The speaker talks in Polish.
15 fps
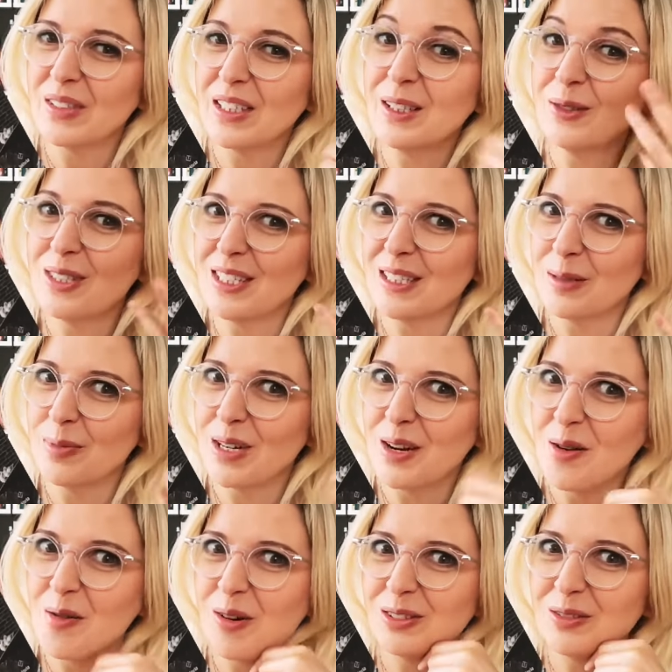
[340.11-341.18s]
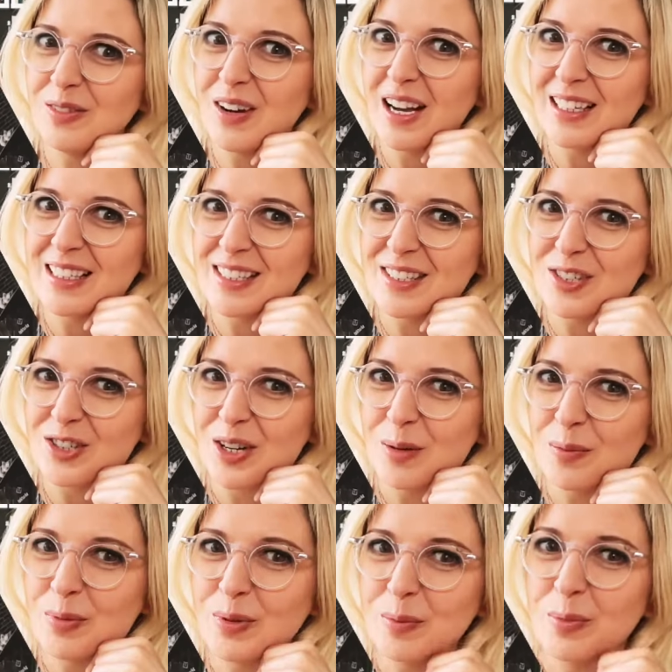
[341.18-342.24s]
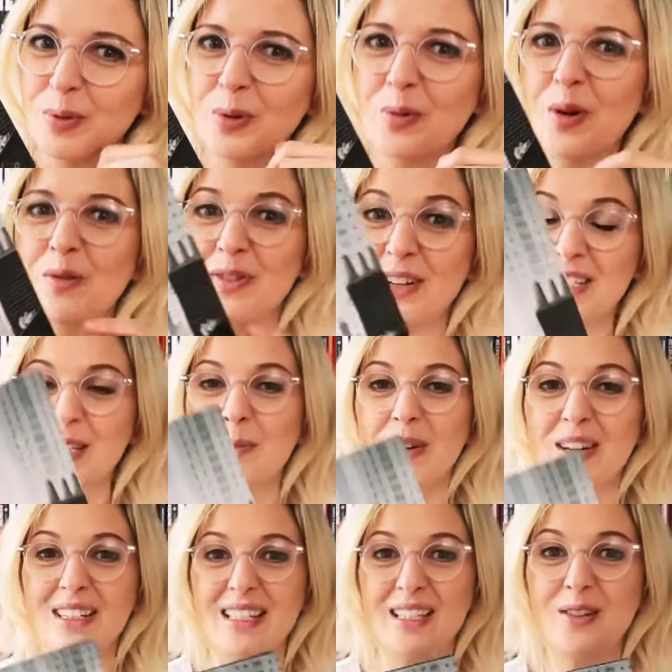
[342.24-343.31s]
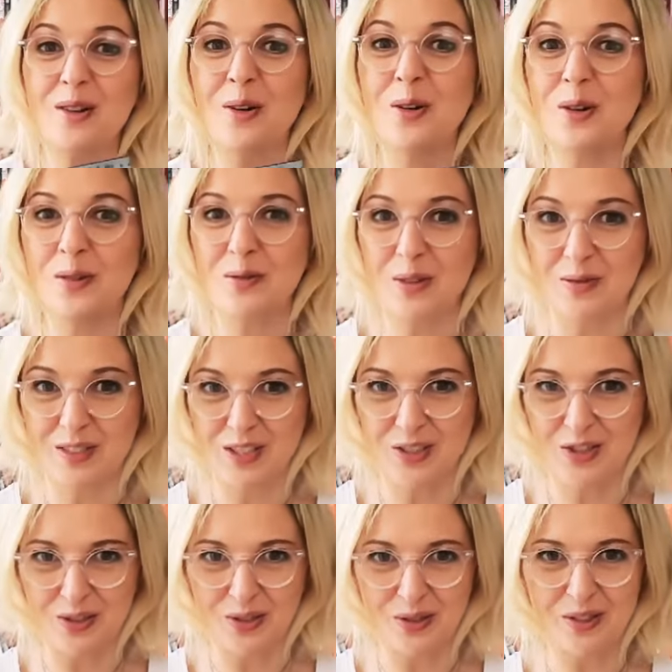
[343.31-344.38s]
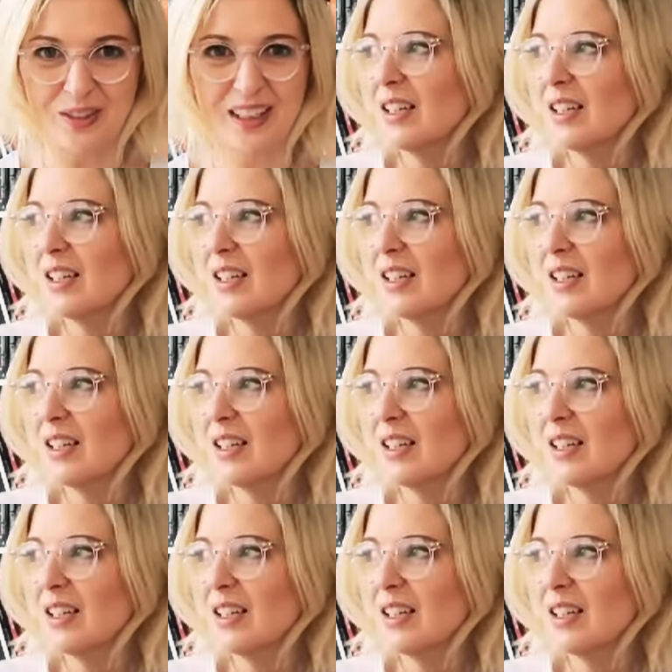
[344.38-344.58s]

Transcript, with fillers: i ludzie nabierają odwagi, żeby było właśnie bardziej kolorowo w ich życiu.